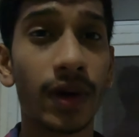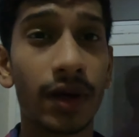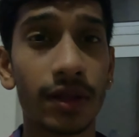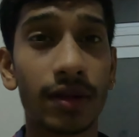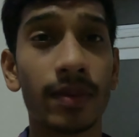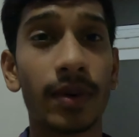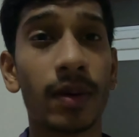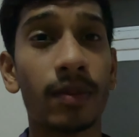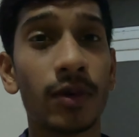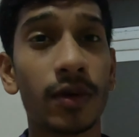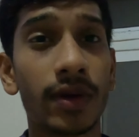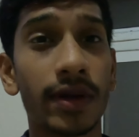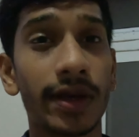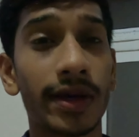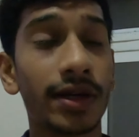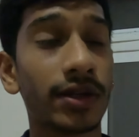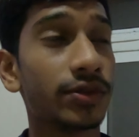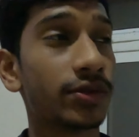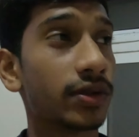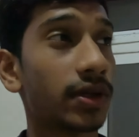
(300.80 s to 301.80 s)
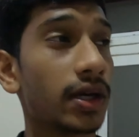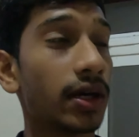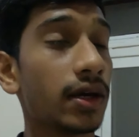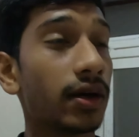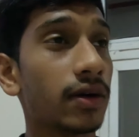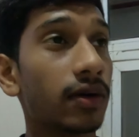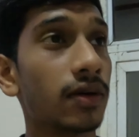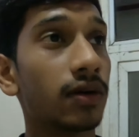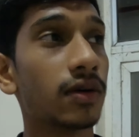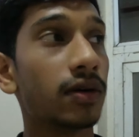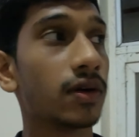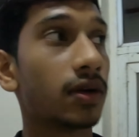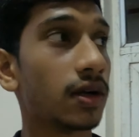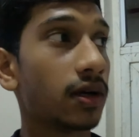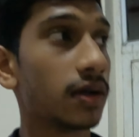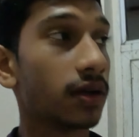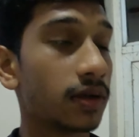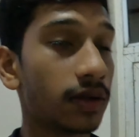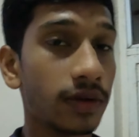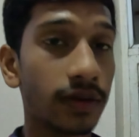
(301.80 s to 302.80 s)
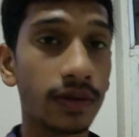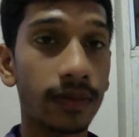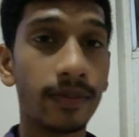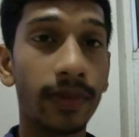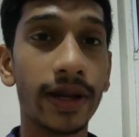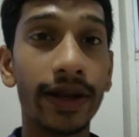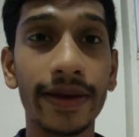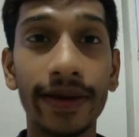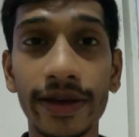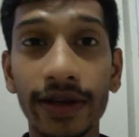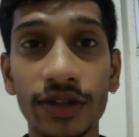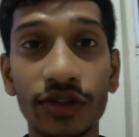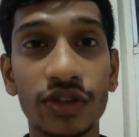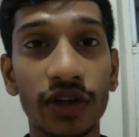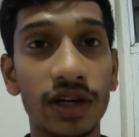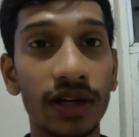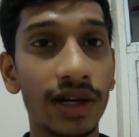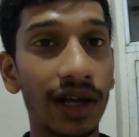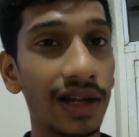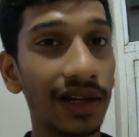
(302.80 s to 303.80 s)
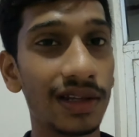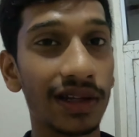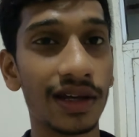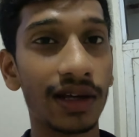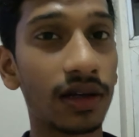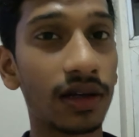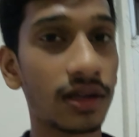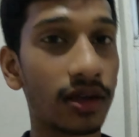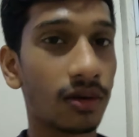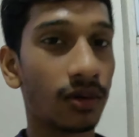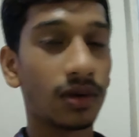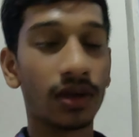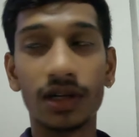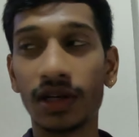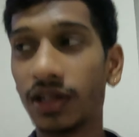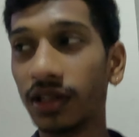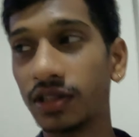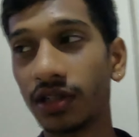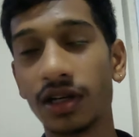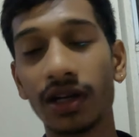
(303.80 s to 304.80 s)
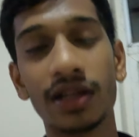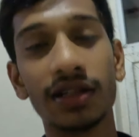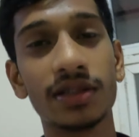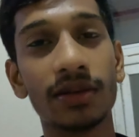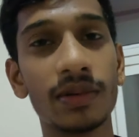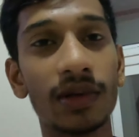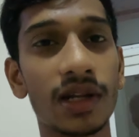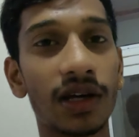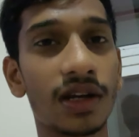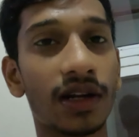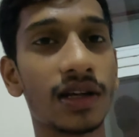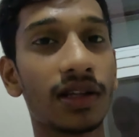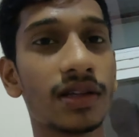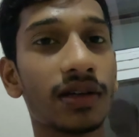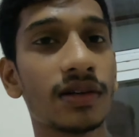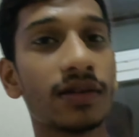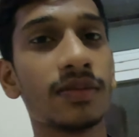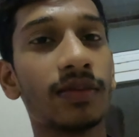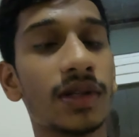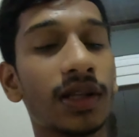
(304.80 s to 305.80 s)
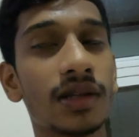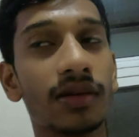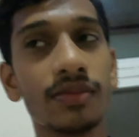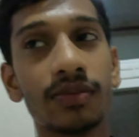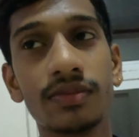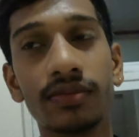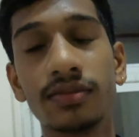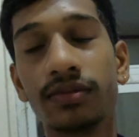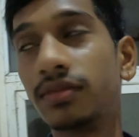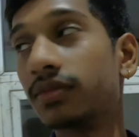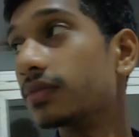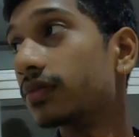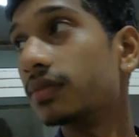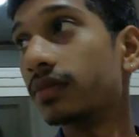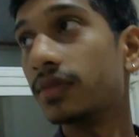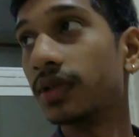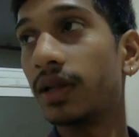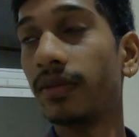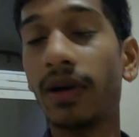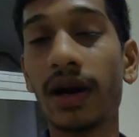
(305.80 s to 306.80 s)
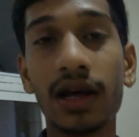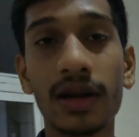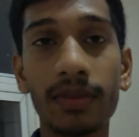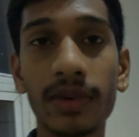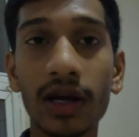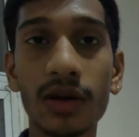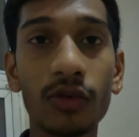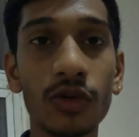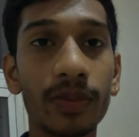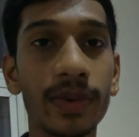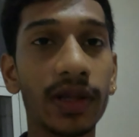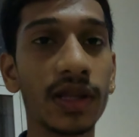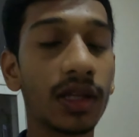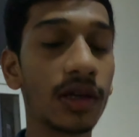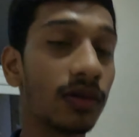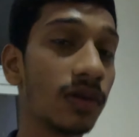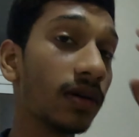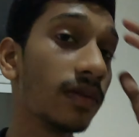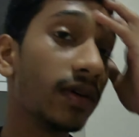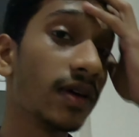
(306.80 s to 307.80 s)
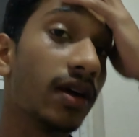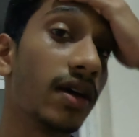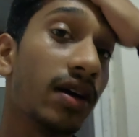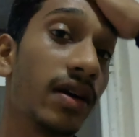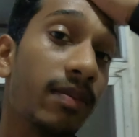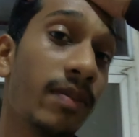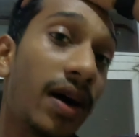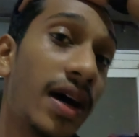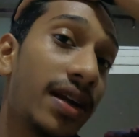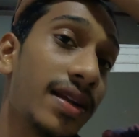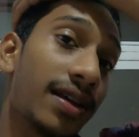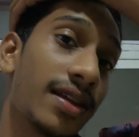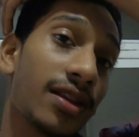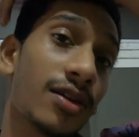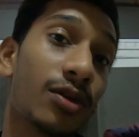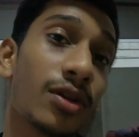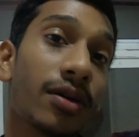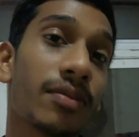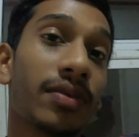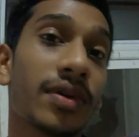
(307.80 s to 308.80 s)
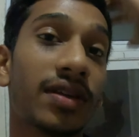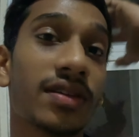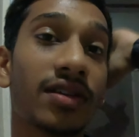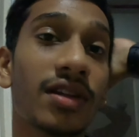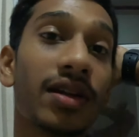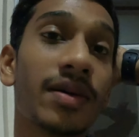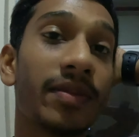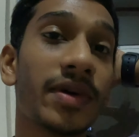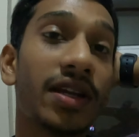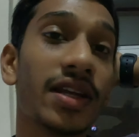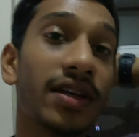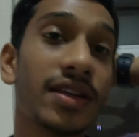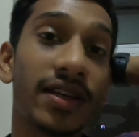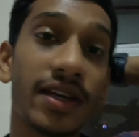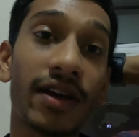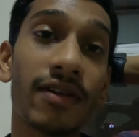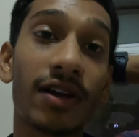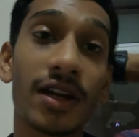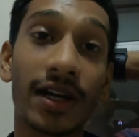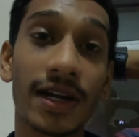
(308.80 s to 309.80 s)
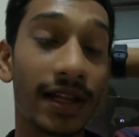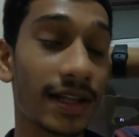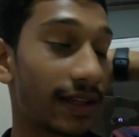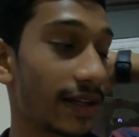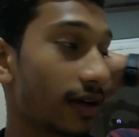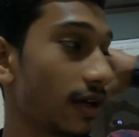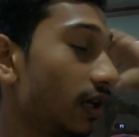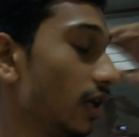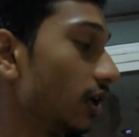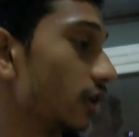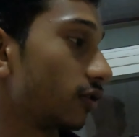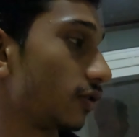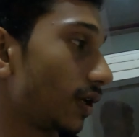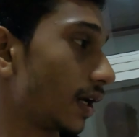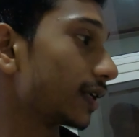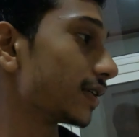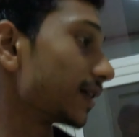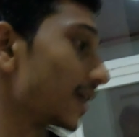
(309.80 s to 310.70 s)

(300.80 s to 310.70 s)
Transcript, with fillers: तो वैसे भी हम लोग निकल चुके हैं और आ, मैंने ये शर्ट डाल है क्योंकि टी शर्ट अजीब भी लग रहा था मतलब मतलब हर बार वो पहनता हूँ ना भाई बाहर जाता हूँ तब इसलिए मैंने ये वाला डाल दिया तो ये